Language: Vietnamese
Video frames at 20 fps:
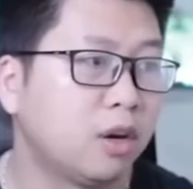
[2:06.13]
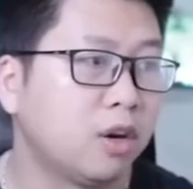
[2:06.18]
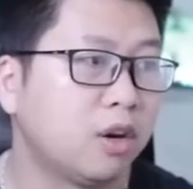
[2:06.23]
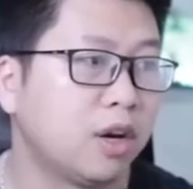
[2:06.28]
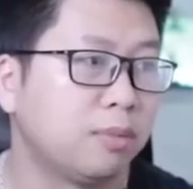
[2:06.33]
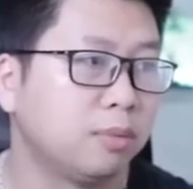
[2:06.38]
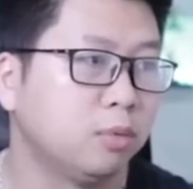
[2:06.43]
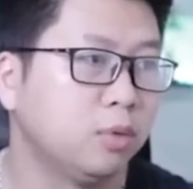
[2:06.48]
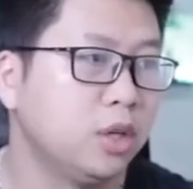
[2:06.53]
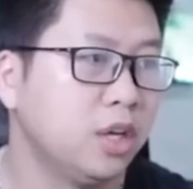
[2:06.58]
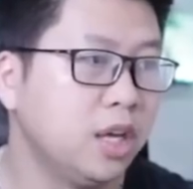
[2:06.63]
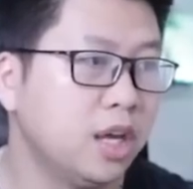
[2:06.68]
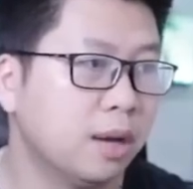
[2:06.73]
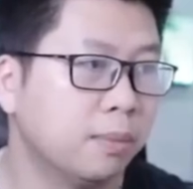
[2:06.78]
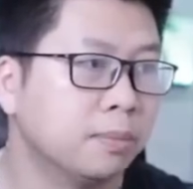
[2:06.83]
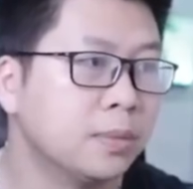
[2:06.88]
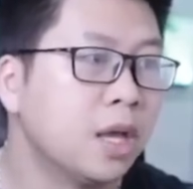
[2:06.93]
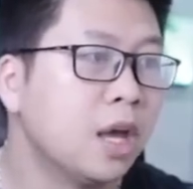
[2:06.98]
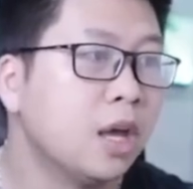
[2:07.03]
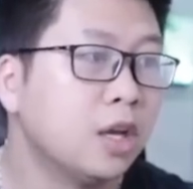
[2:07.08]
gặp nguy
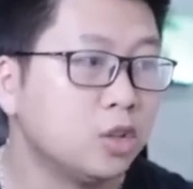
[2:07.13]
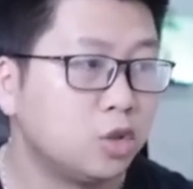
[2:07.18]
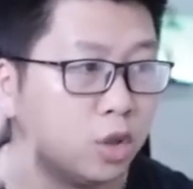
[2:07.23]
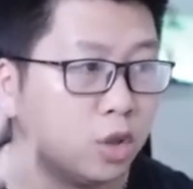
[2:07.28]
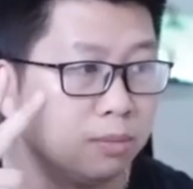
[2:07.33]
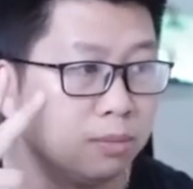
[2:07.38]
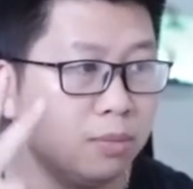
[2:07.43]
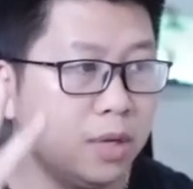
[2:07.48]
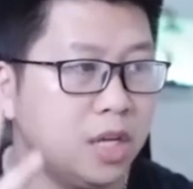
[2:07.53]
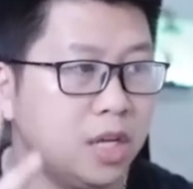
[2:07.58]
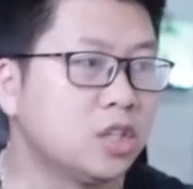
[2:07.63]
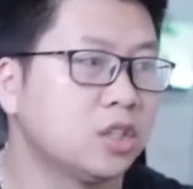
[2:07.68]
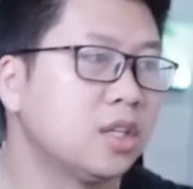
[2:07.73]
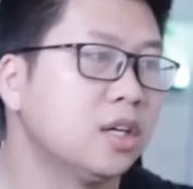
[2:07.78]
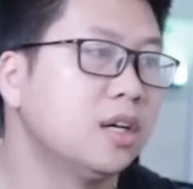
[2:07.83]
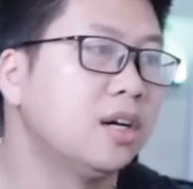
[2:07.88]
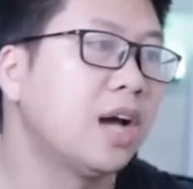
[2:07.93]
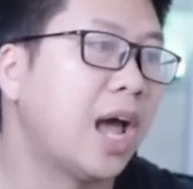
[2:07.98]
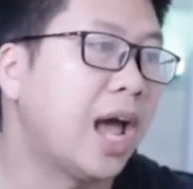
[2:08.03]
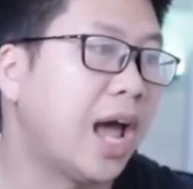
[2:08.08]
hiểm. Chuẩn bị cho
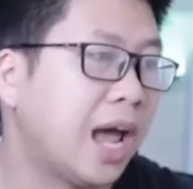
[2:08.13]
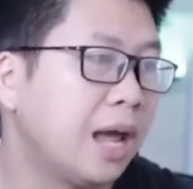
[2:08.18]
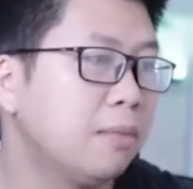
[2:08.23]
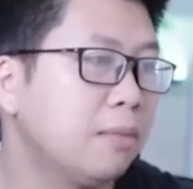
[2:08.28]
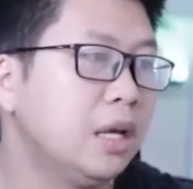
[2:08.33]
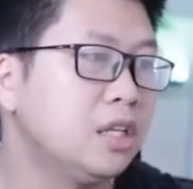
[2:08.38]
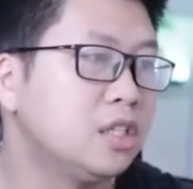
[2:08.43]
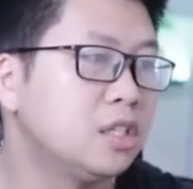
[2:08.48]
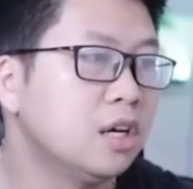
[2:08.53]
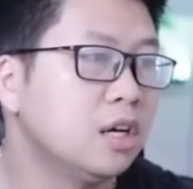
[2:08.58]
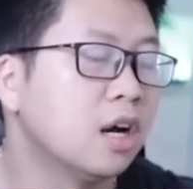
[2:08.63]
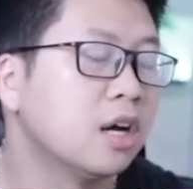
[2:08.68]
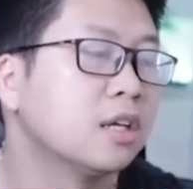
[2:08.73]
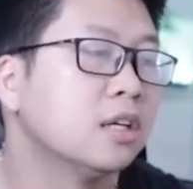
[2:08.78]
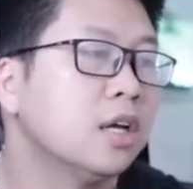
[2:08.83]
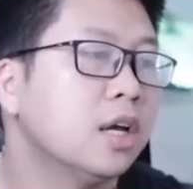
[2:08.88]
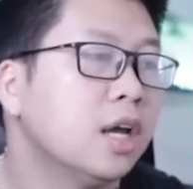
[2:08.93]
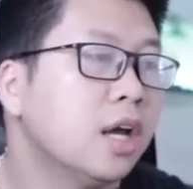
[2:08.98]
tớ hai bình xương